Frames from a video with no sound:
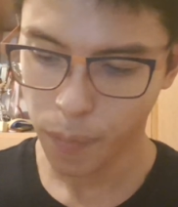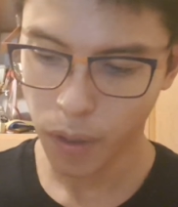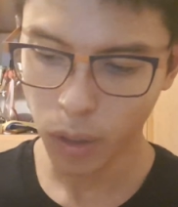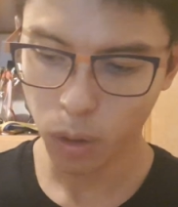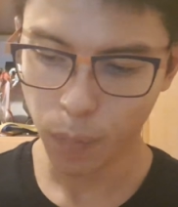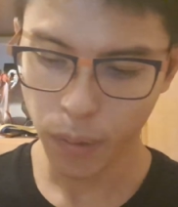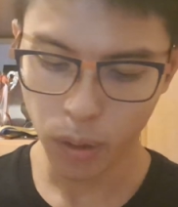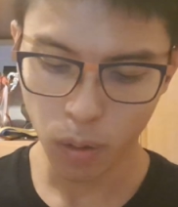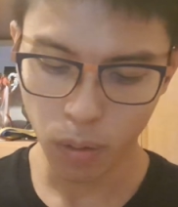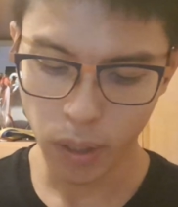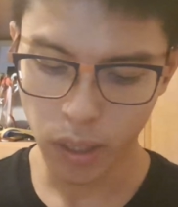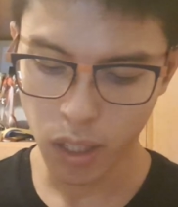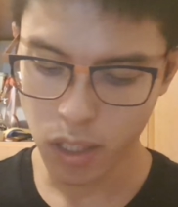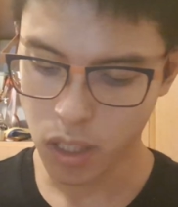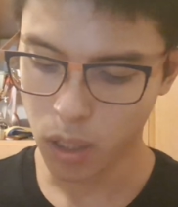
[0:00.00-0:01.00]
あと、
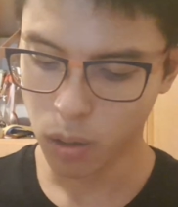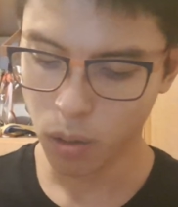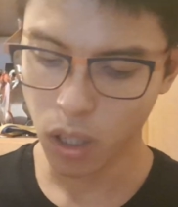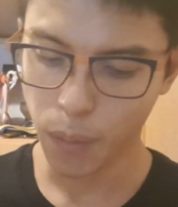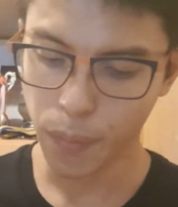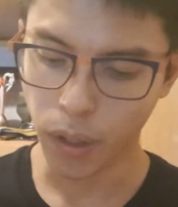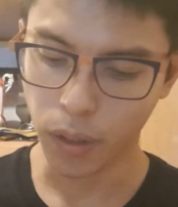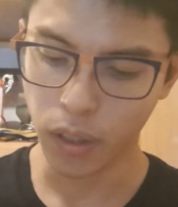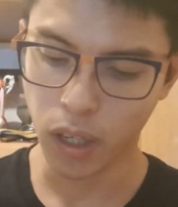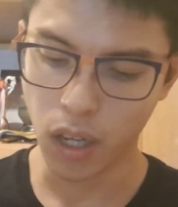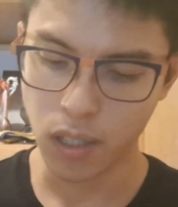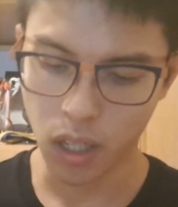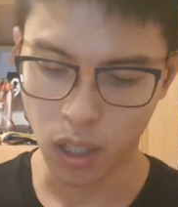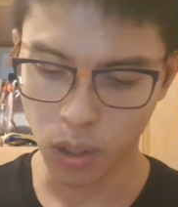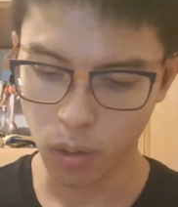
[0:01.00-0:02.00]
ペトロティナちゃんとか、
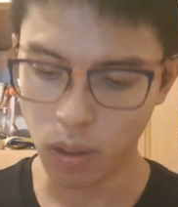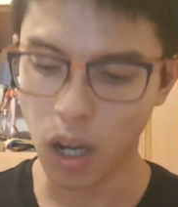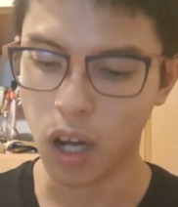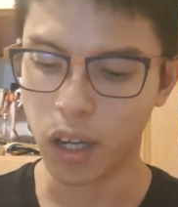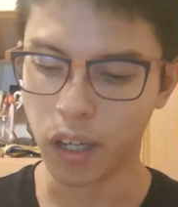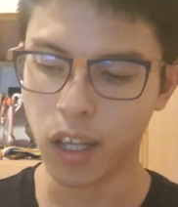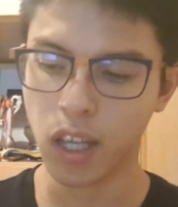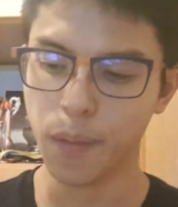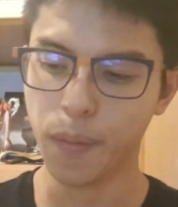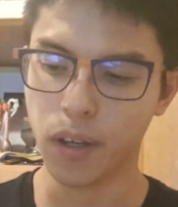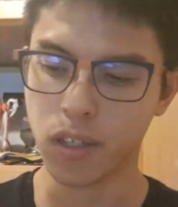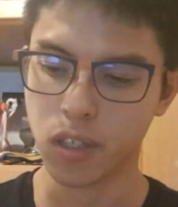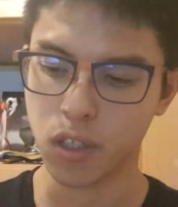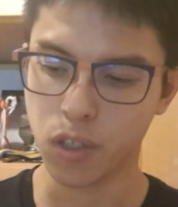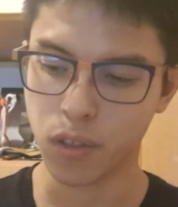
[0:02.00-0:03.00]
ミクテラさんとか、
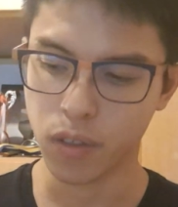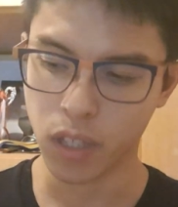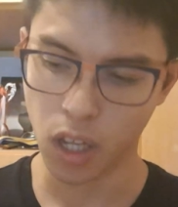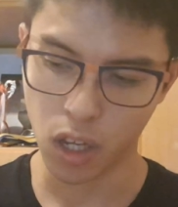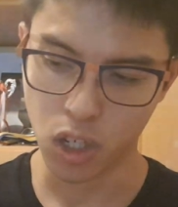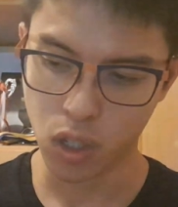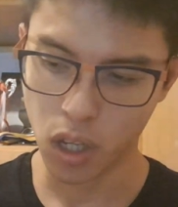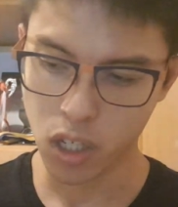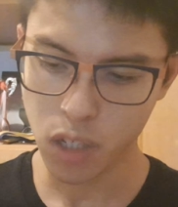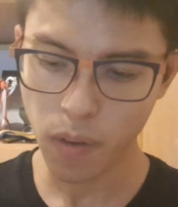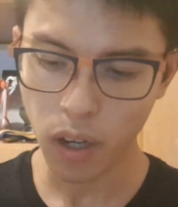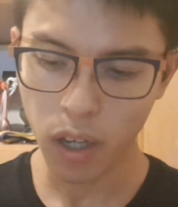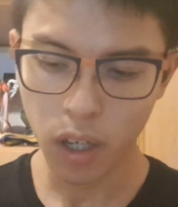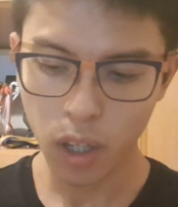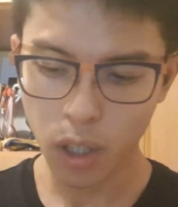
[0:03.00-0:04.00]
キーバス選手たち
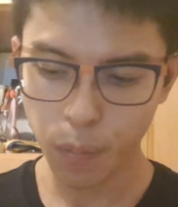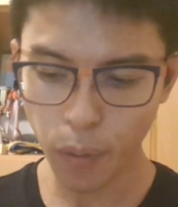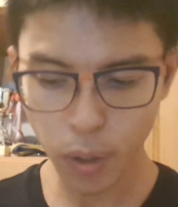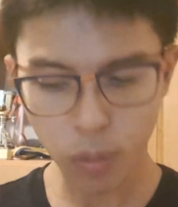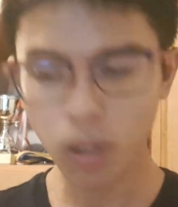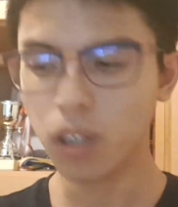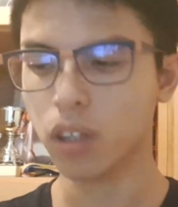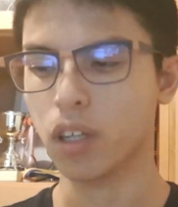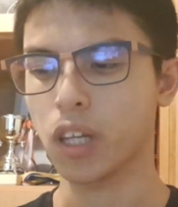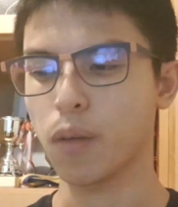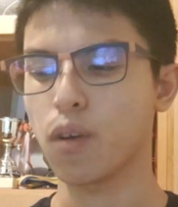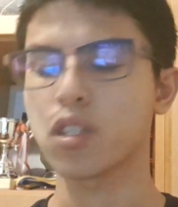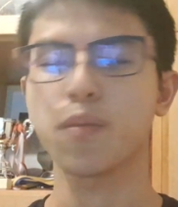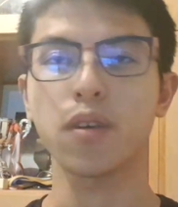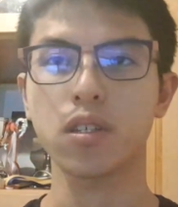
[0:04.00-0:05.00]
は、まあ、良かった
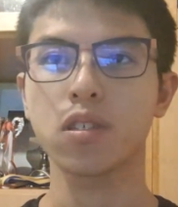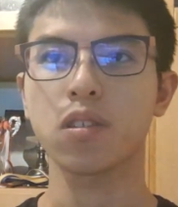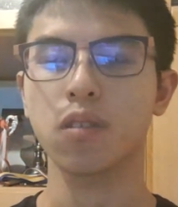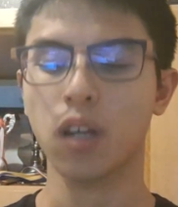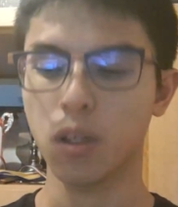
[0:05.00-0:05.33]
気はします。